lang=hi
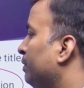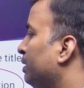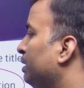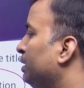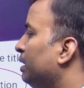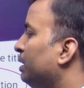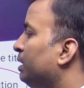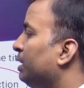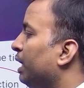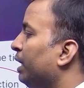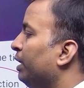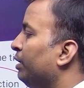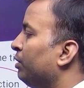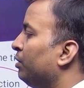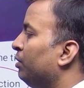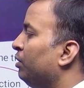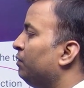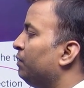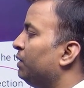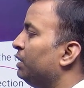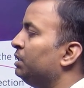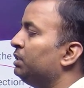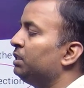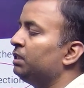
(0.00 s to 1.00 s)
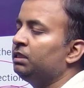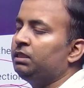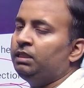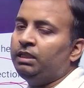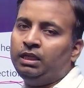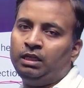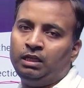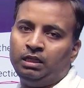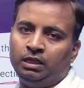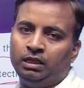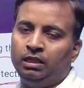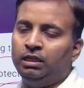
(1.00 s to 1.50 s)
द टाइटल ऑफ हजरत
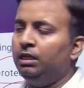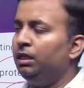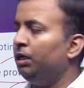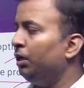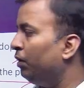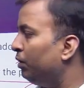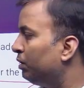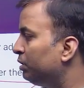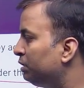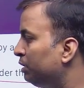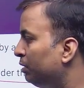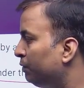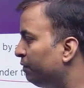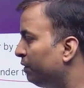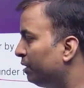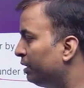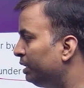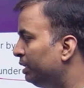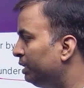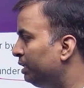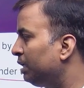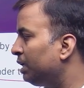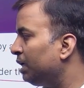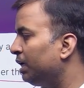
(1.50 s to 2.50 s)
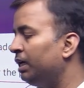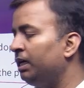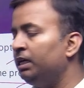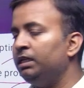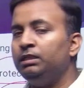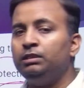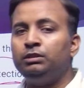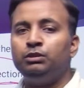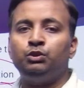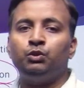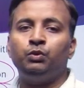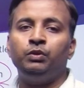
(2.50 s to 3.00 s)
आला और जब फरीद खान
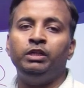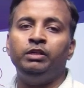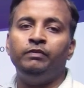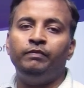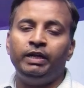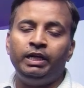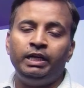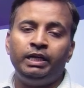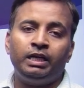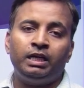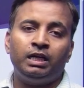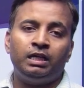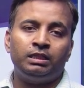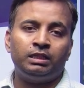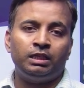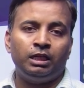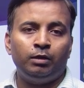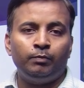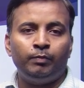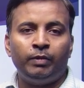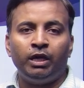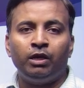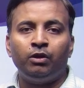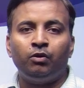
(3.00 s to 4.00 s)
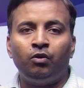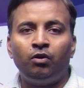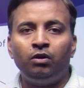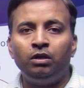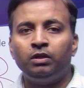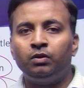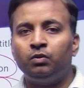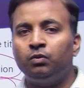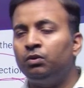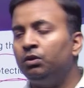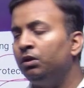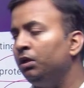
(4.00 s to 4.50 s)
जो इन्वेड करते हैं बंगाल
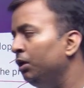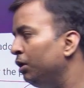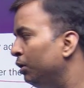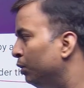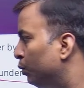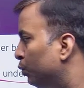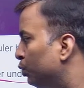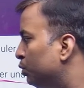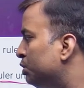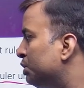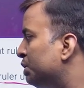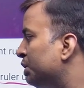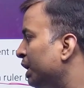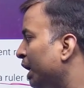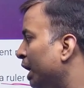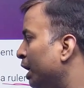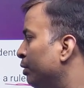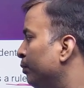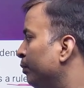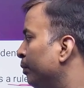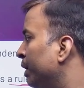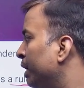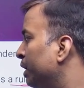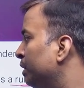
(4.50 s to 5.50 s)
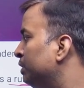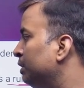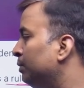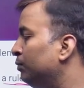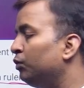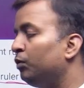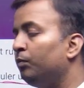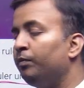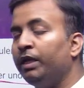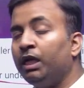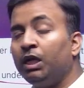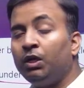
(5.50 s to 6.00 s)
को उस टाइम में जब
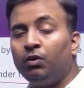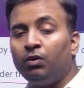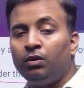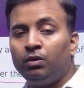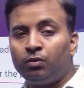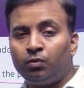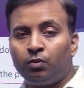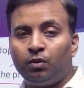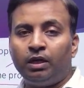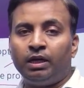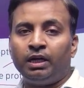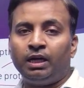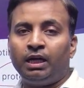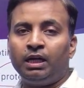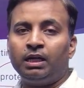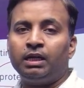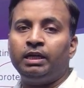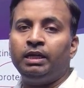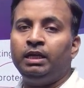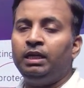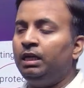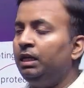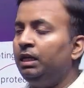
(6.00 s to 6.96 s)
वो बंगाल को हरा के